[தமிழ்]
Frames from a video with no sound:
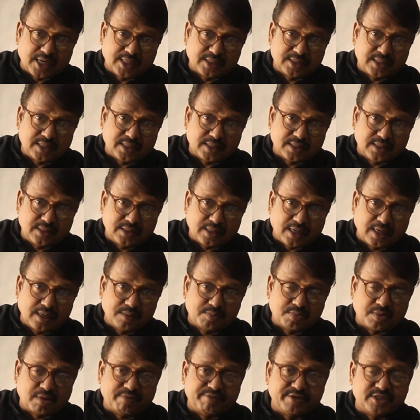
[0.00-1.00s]
நல்லா தான் இருக்குது
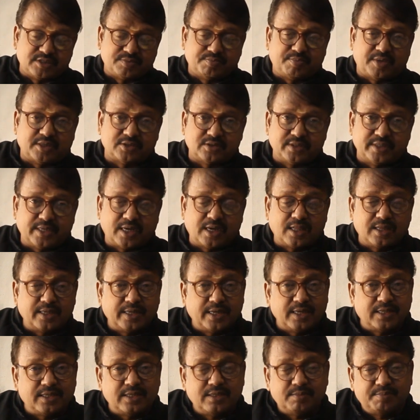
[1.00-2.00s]
நல்ல ப்ராஃபிட்ஸ் பார்க்குறேன்
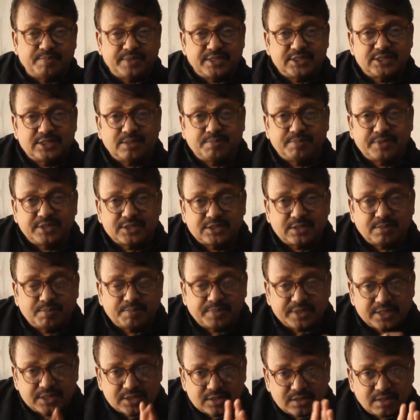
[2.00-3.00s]
ஆனால் எங்களுக்கு இன்னும் பெருசாக
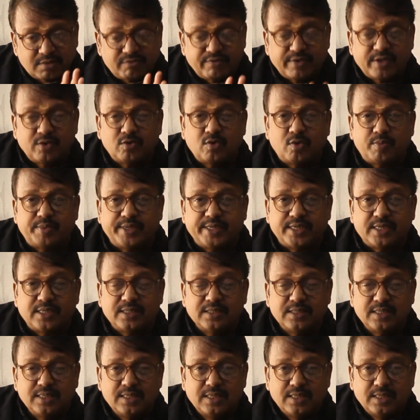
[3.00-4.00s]
பெருசாக பெருசாக வேணும்
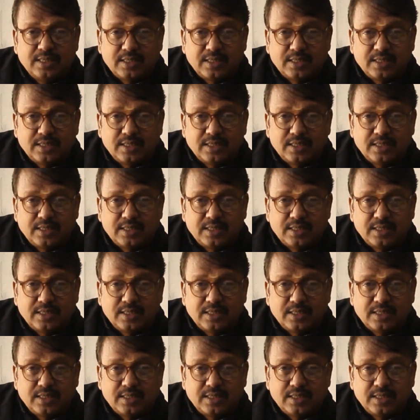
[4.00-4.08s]
அப்படின்னு